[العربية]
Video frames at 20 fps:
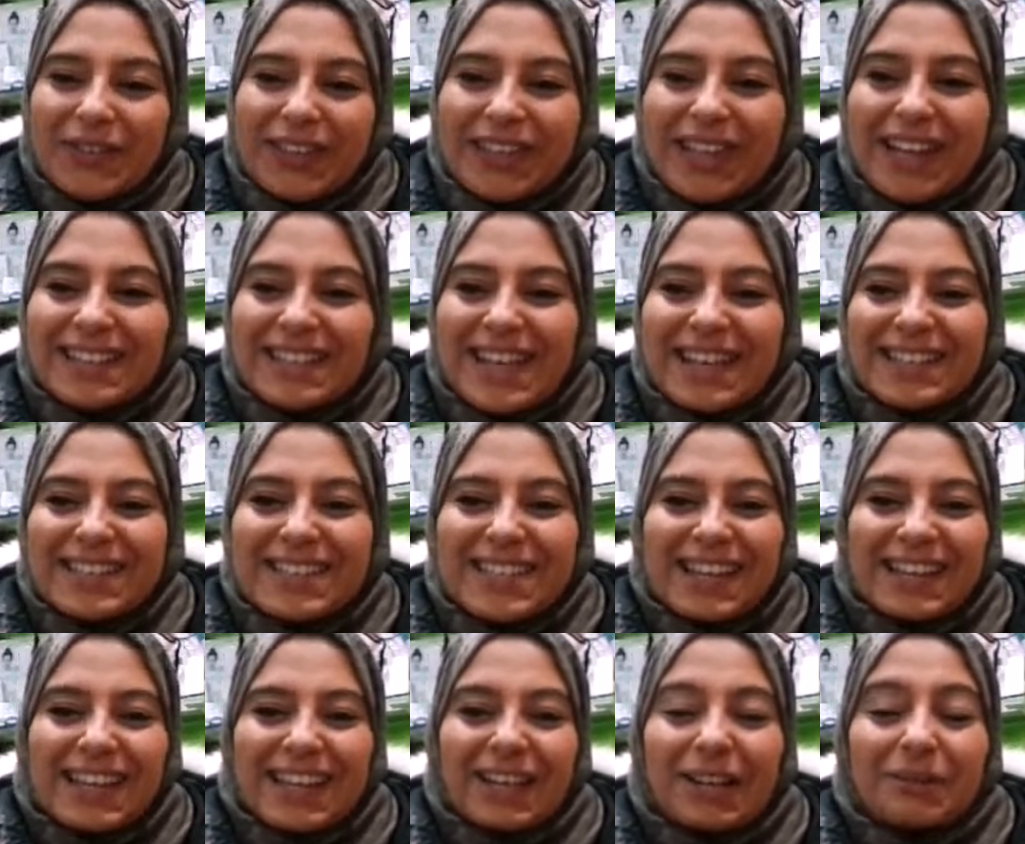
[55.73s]
في حياتها ان
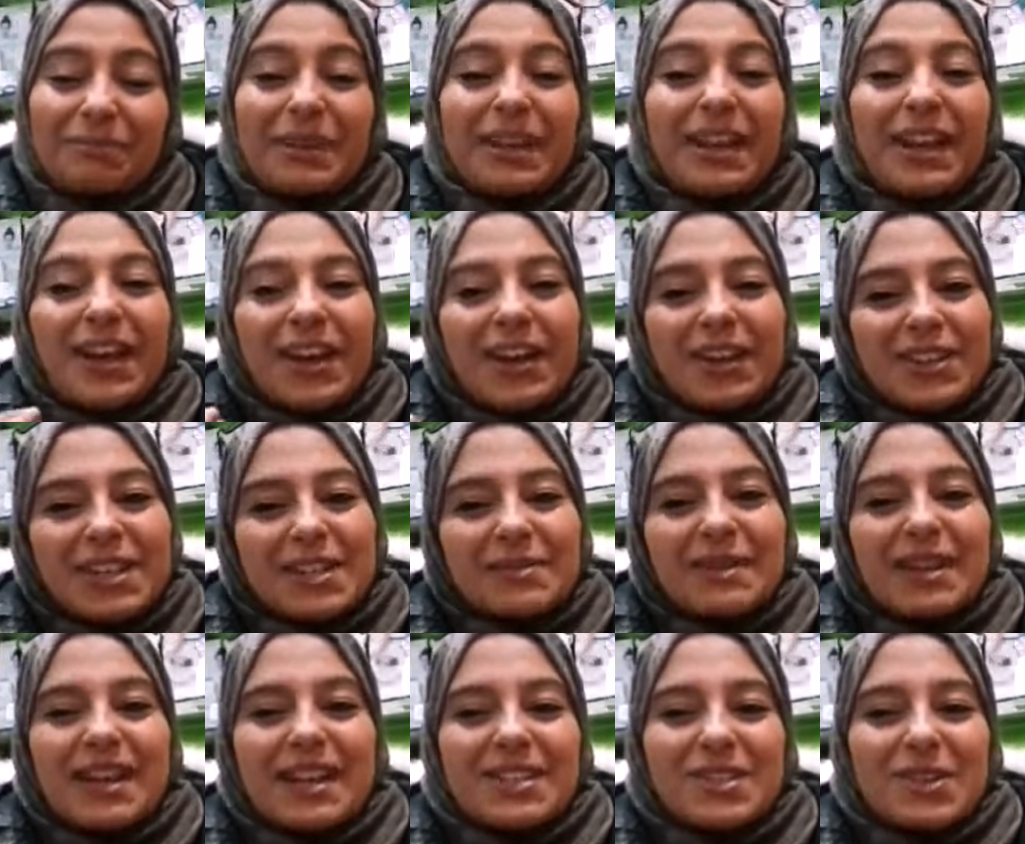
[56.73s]
شاء الله يا ربي
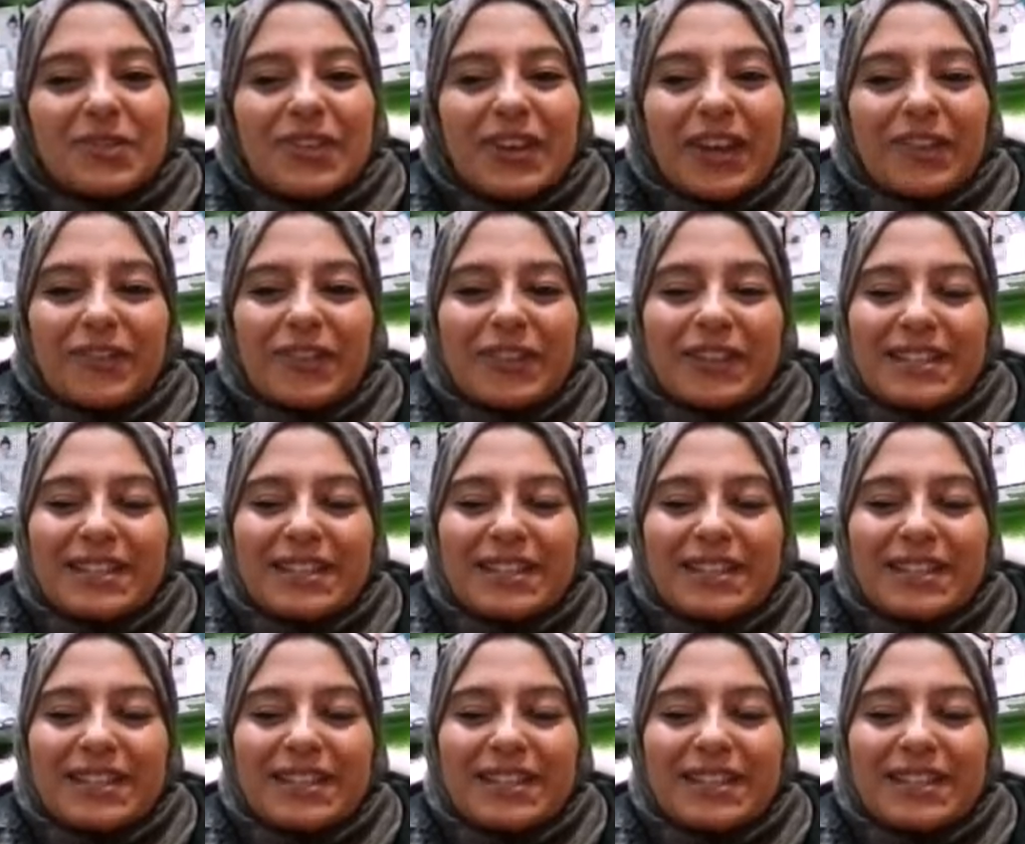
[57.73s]
تنتمنى لها التوفيق في